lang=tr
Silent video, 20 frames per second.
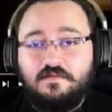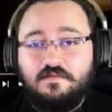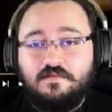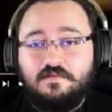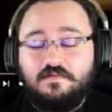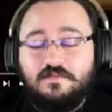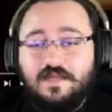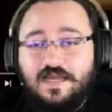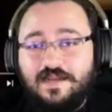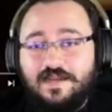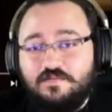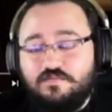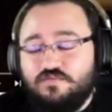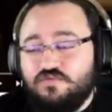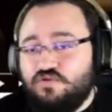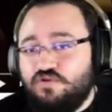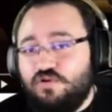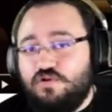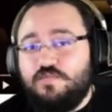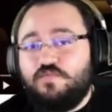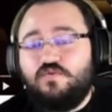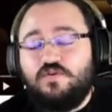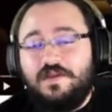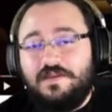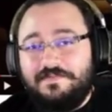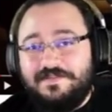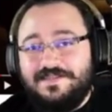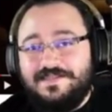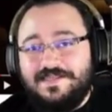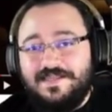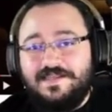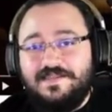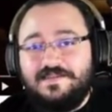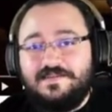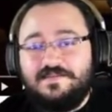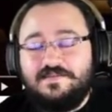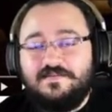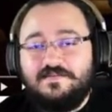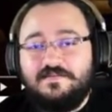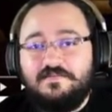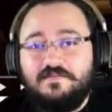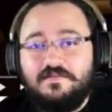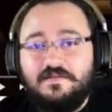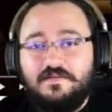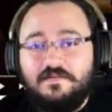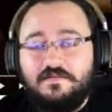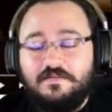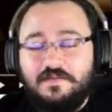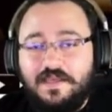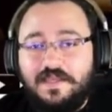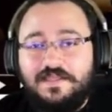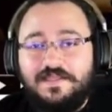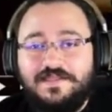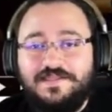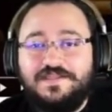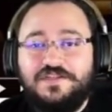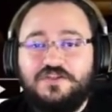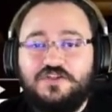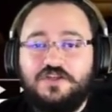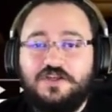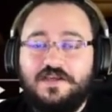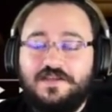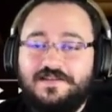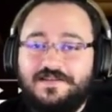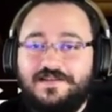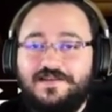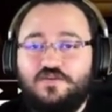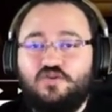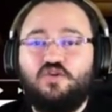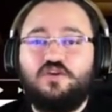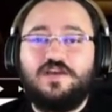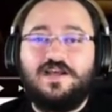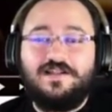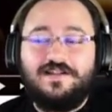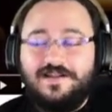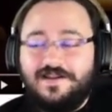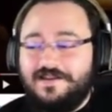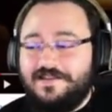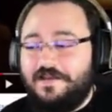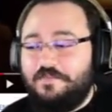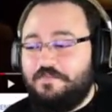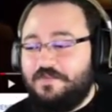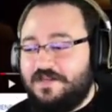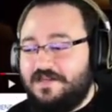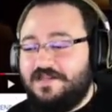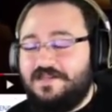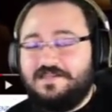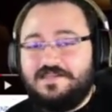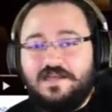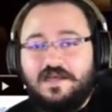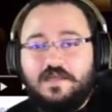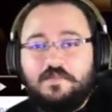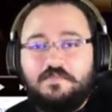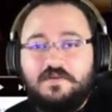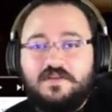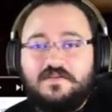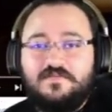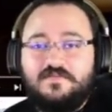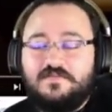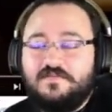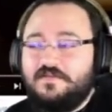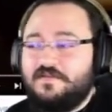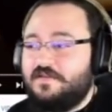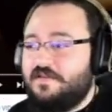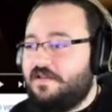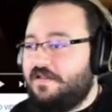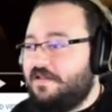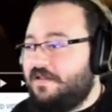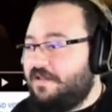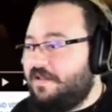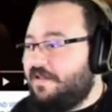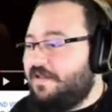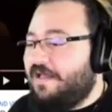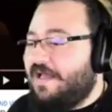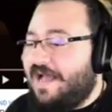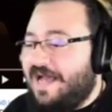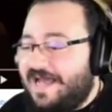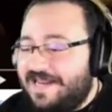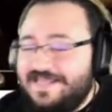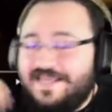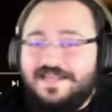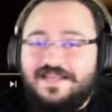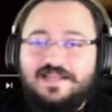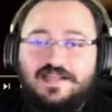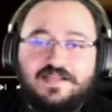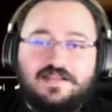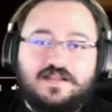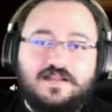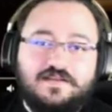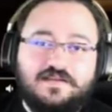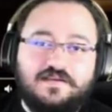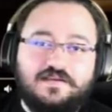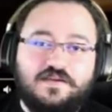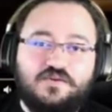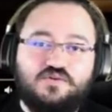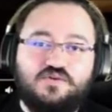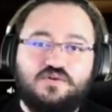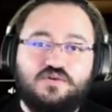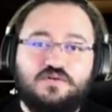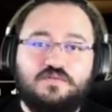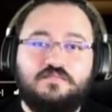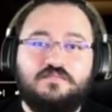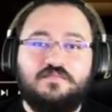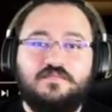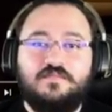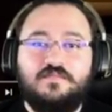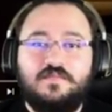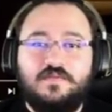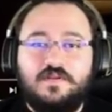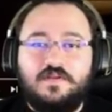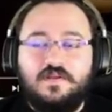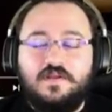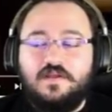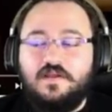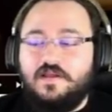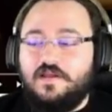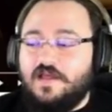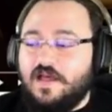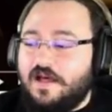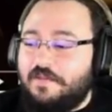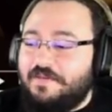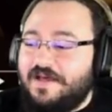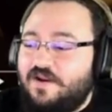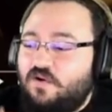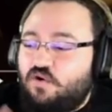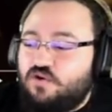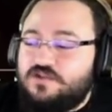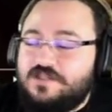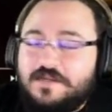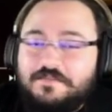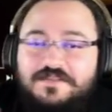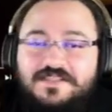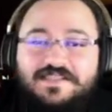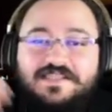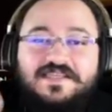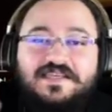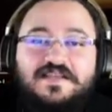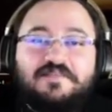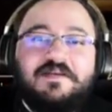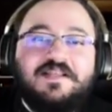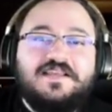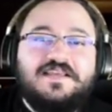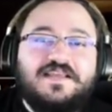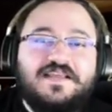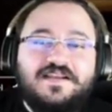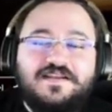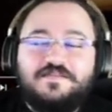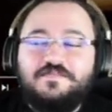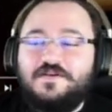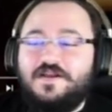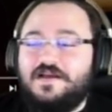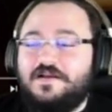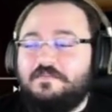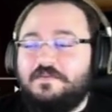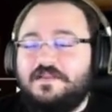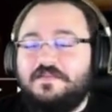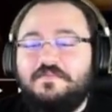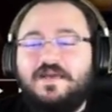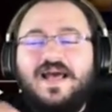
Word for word: Yani görüp görebileceğiniz en ilginç etnik kökenlerden birine sahip herif. Her yeriyle dalga geçiyordu. Ha ben Hosam'ın sikilmedik yerini bırakmadım.